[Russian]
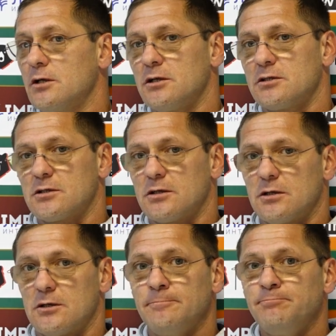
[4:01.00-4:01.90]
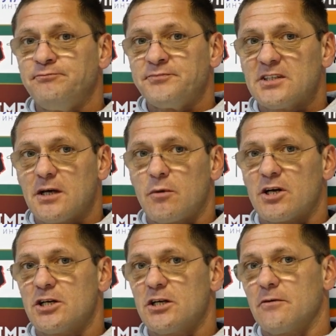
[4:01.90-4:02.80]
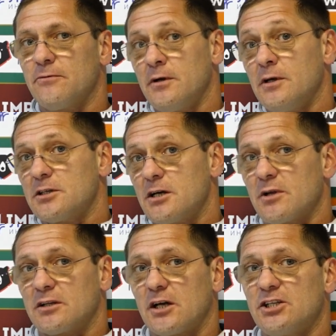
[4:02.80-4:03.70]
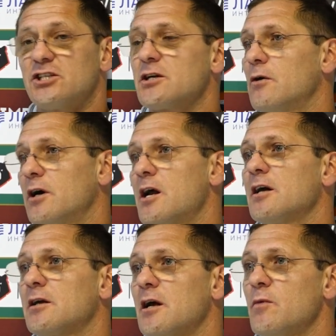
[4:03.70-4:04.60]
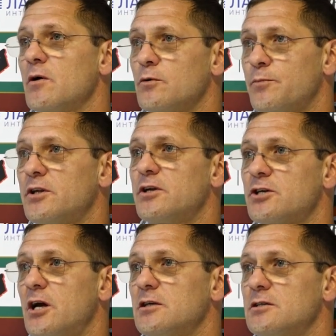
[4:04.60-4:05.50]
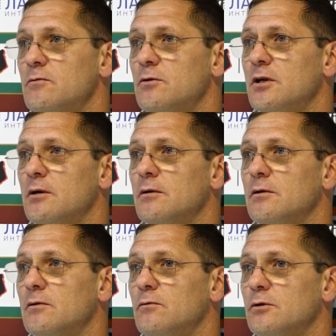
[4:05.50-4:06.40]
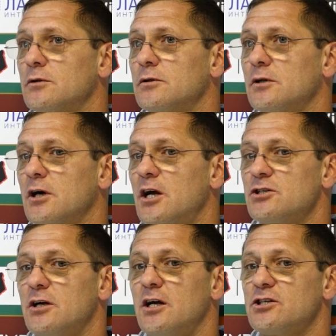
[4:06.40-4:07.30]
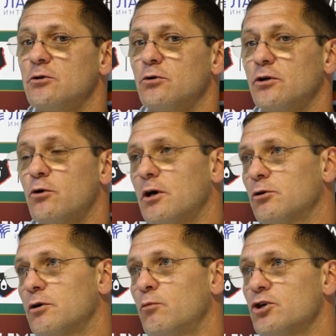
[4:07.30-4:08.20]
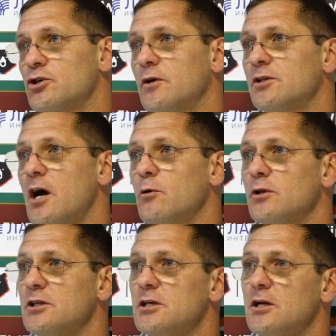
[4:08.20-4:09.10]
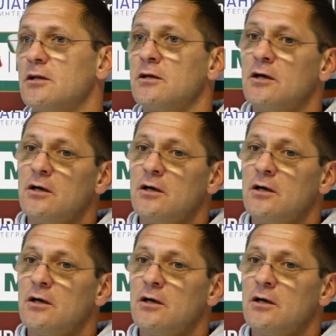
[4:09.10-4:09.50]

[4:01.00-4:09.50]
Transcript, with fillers: из э, соображений скажем так, тактического характера, а мы его придержали сегодня. А, вот. Альшин тот игрок, который больше в атаку нацелен.